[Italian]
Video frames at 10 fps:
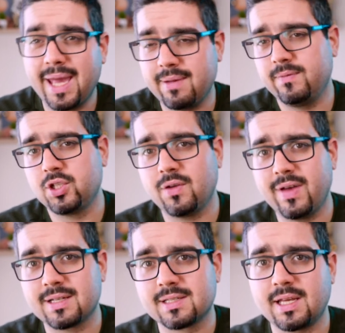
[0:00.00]
e
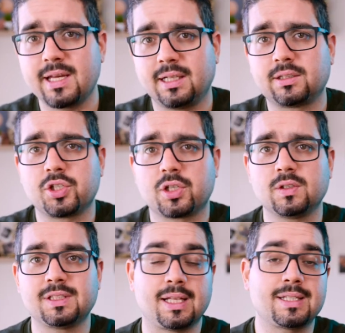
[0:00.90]
viceversa in altre
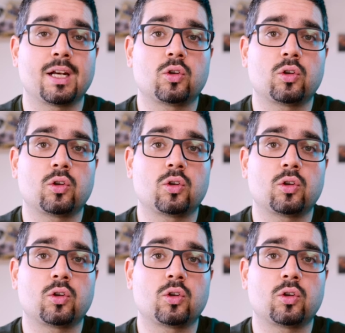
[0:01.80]
circostanze,